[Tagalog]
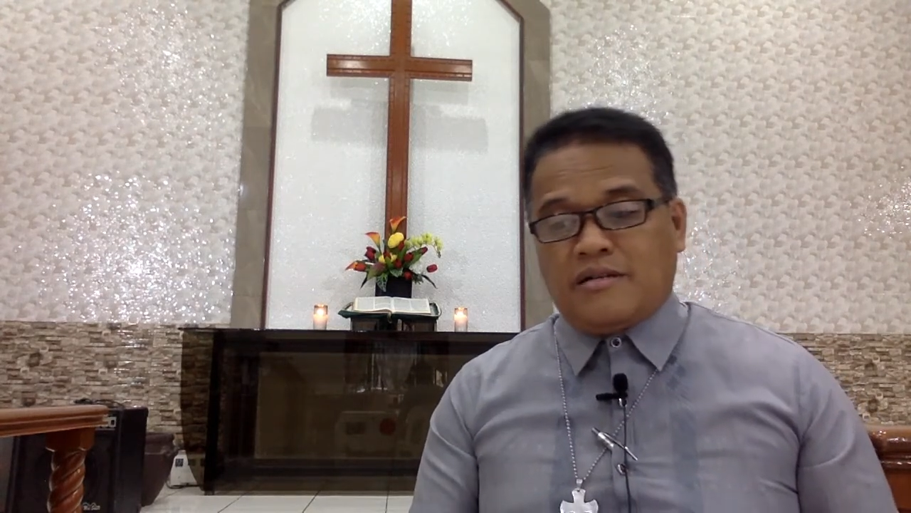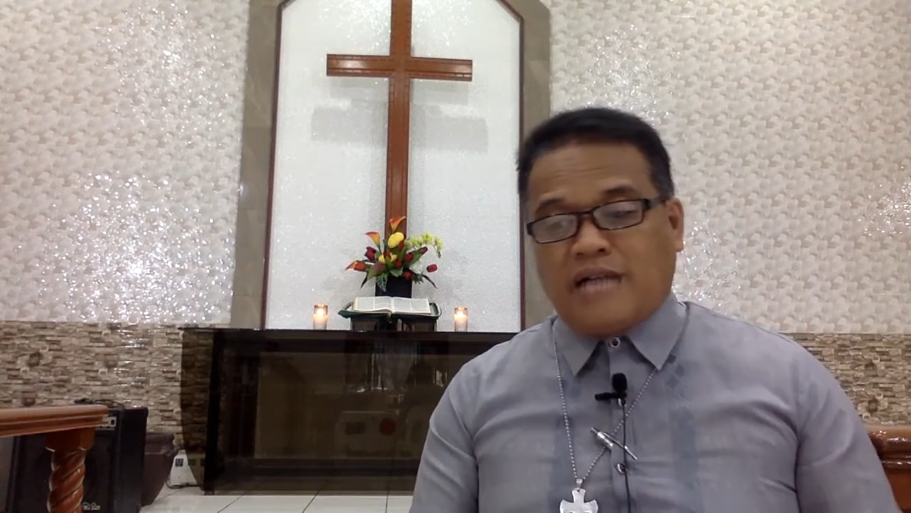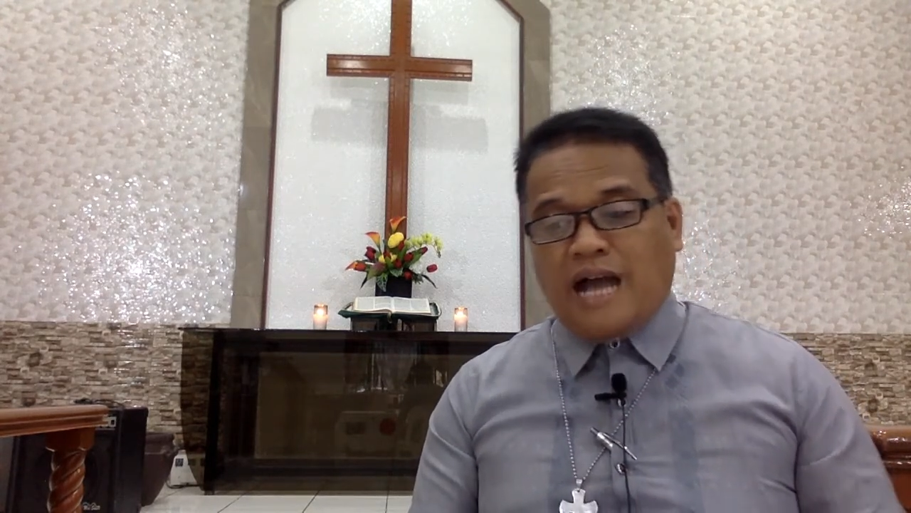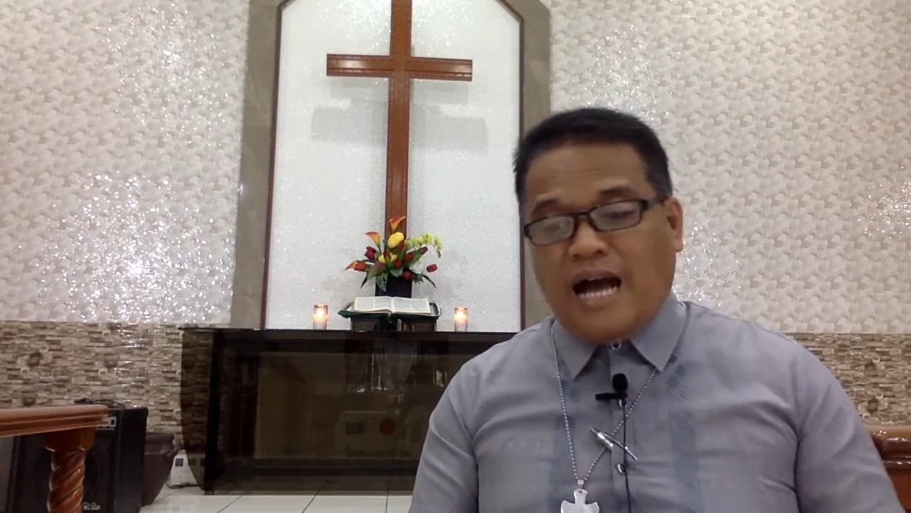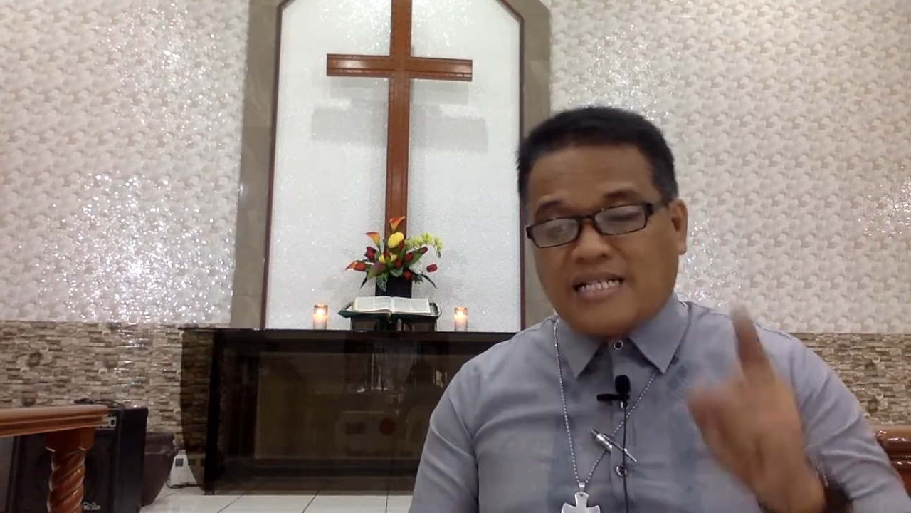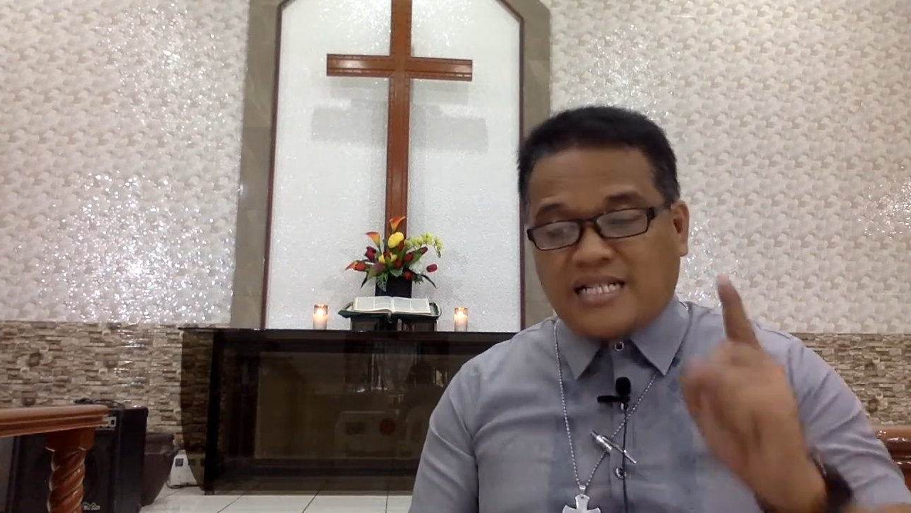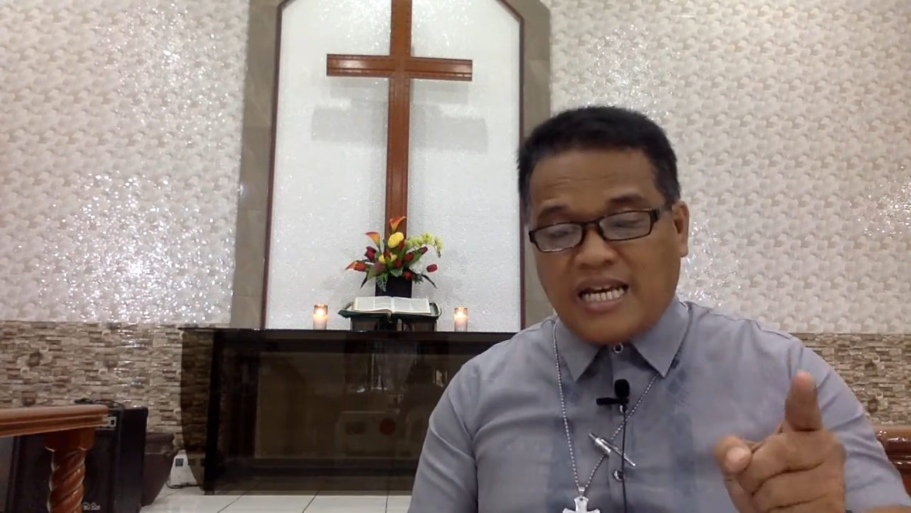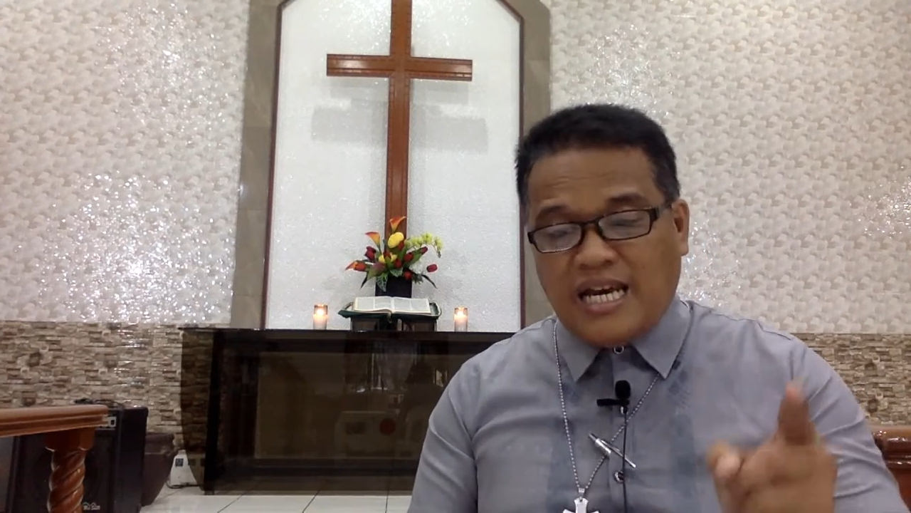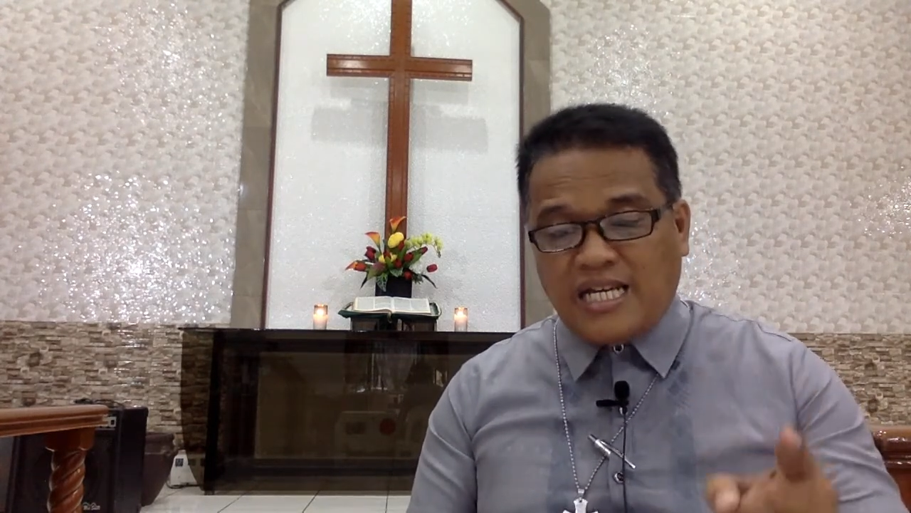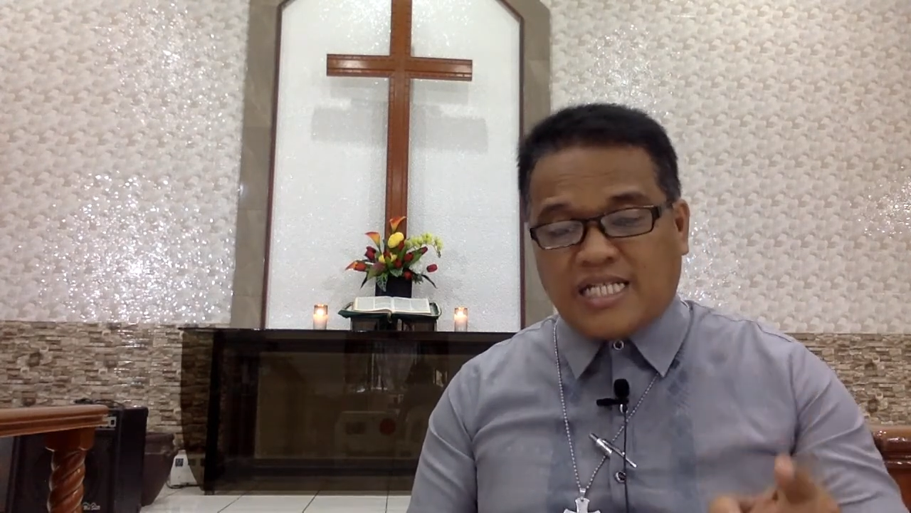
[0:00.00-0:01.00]
God
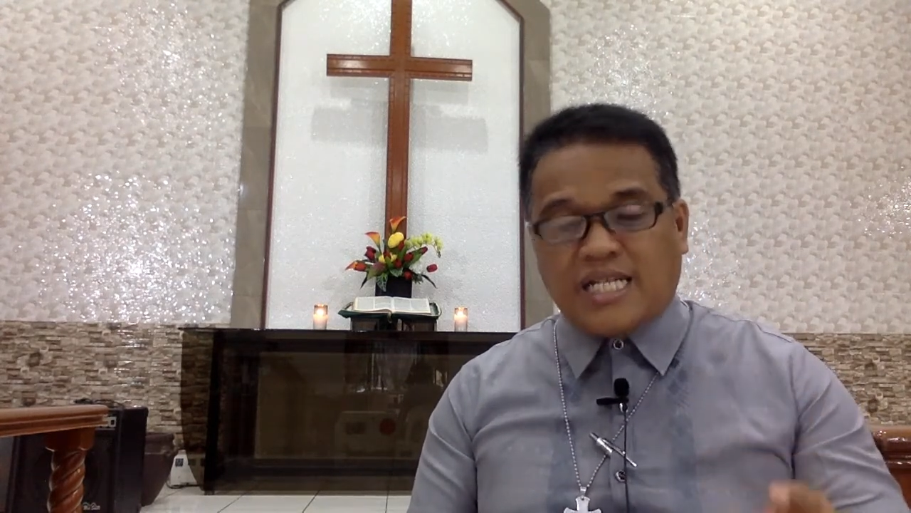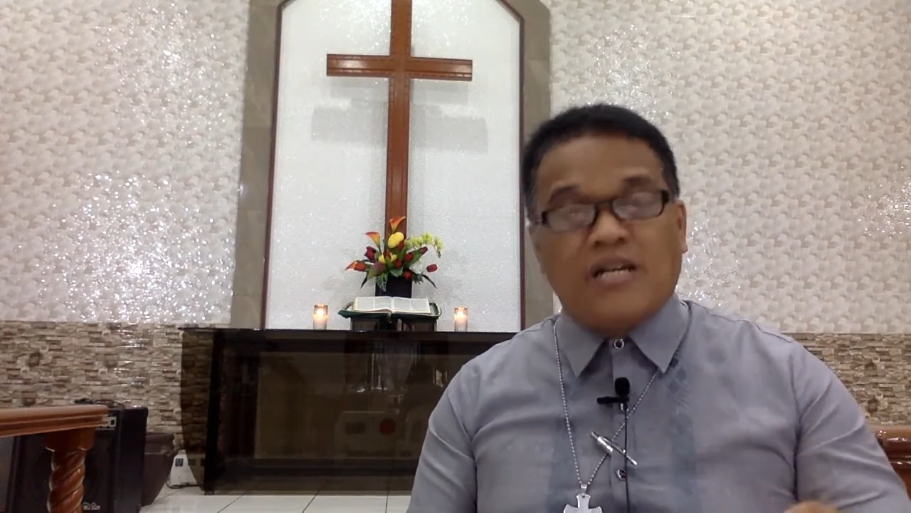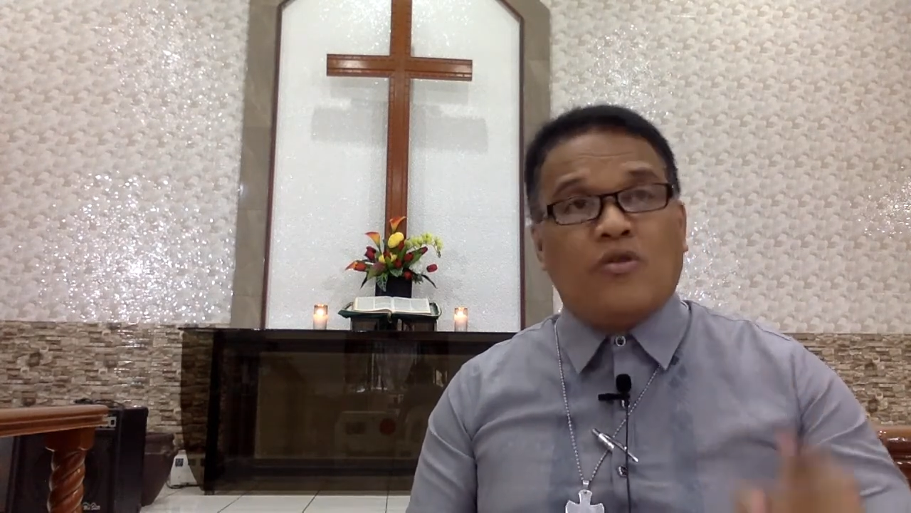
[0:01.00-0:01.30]
sees